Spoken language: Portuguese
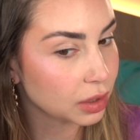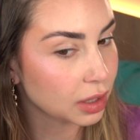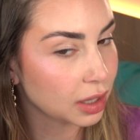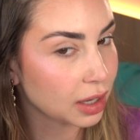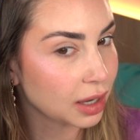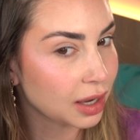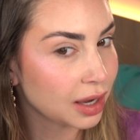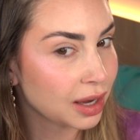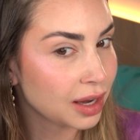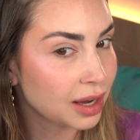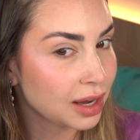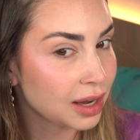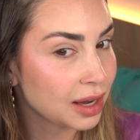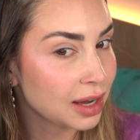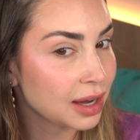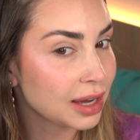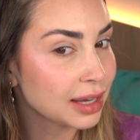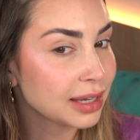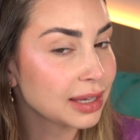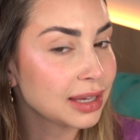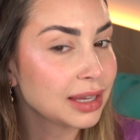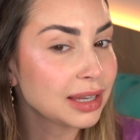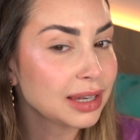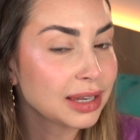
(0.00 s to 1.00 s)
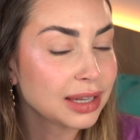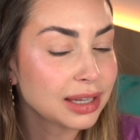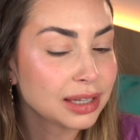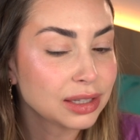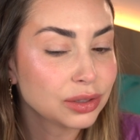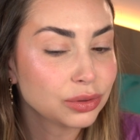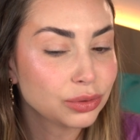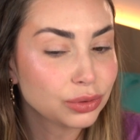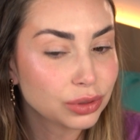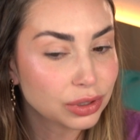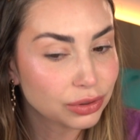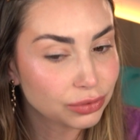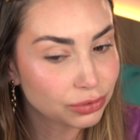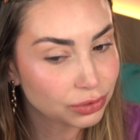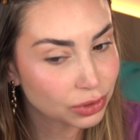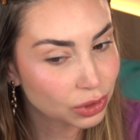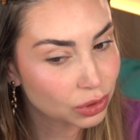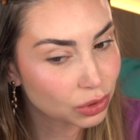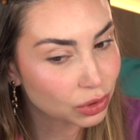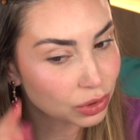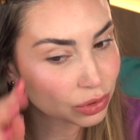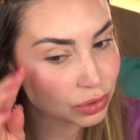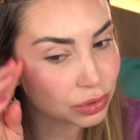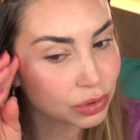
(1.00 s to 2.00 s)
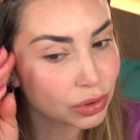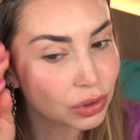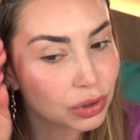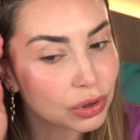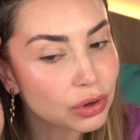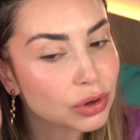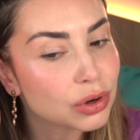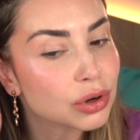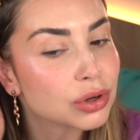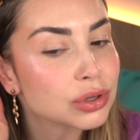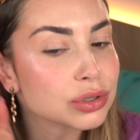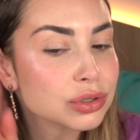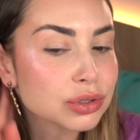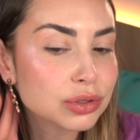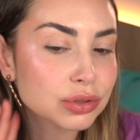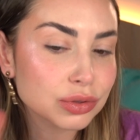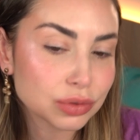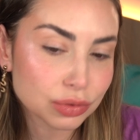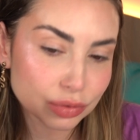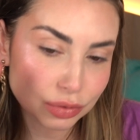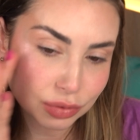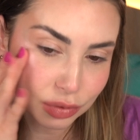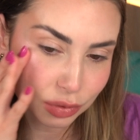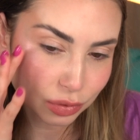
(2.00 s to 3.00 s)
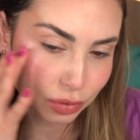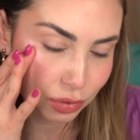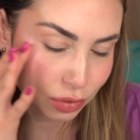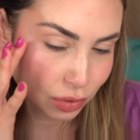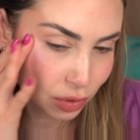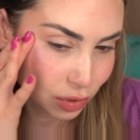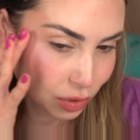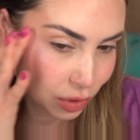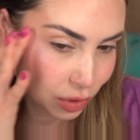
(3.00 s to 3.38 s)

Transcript: Ai, que lindo que ficou no rosto.